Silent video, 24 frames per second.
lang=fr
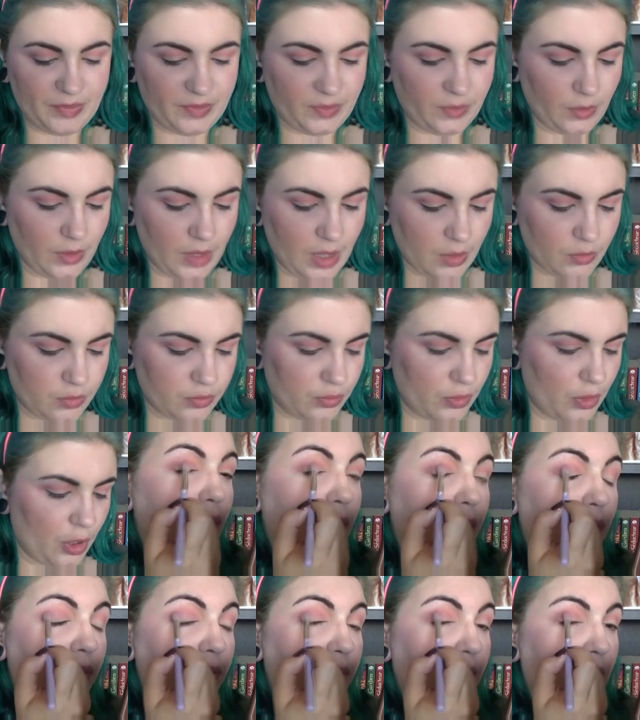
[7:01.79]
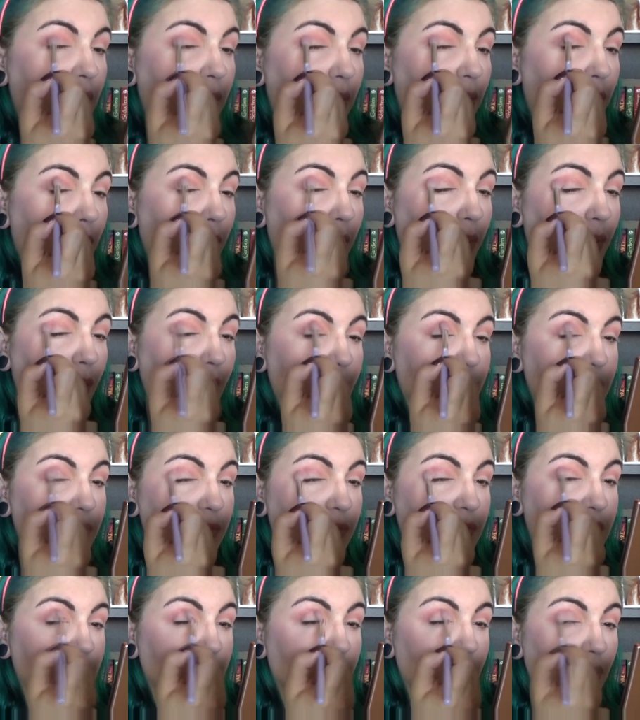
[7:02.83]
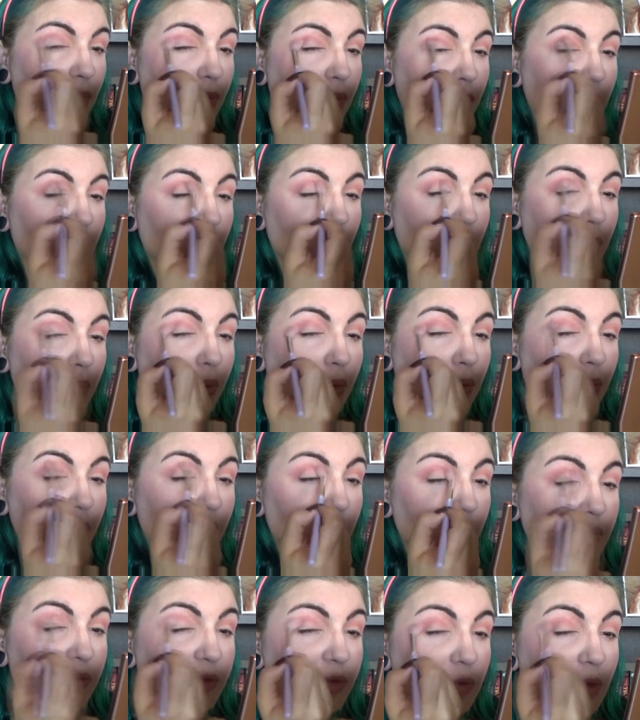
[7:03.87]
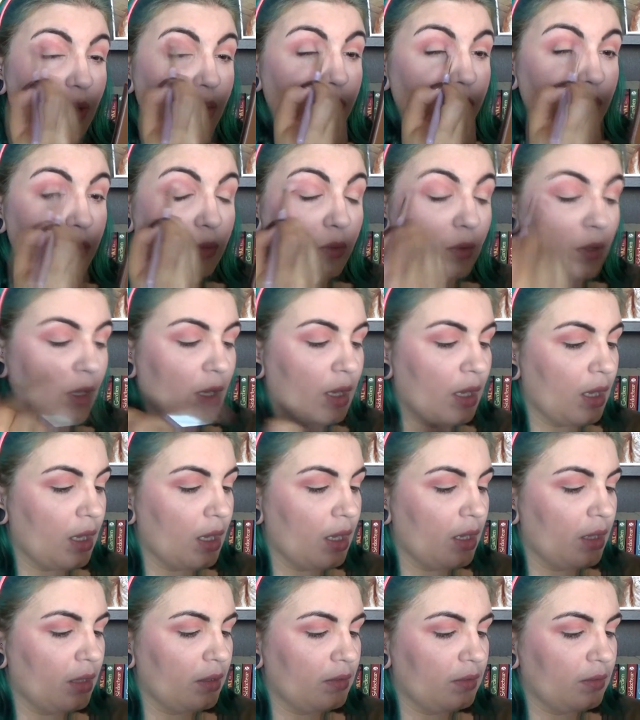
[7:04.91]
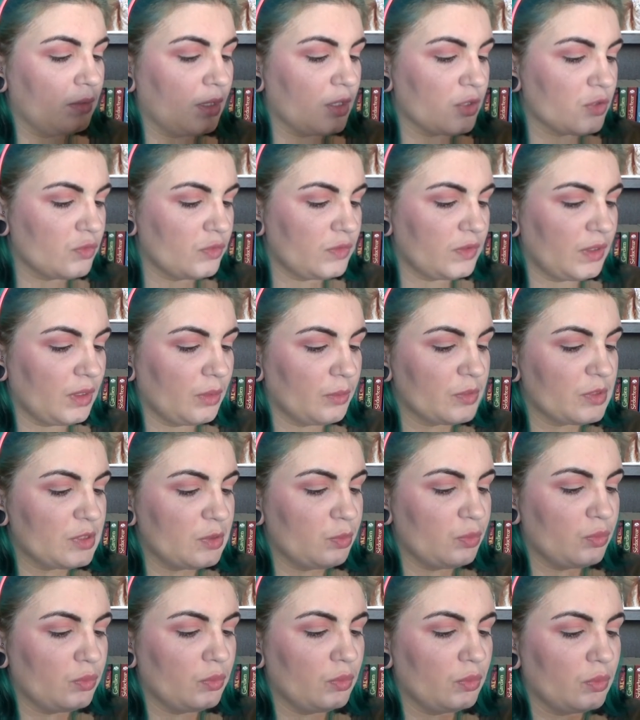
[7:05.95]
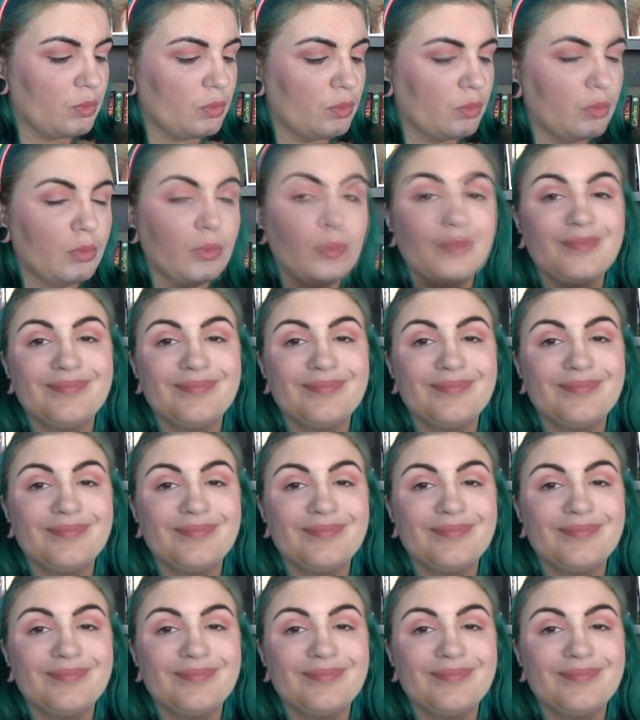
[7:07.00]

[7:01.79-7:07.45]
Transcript: dans la couleur. On va le re-rajouter dans le creux, histoire de, de rajouter un petit peu de,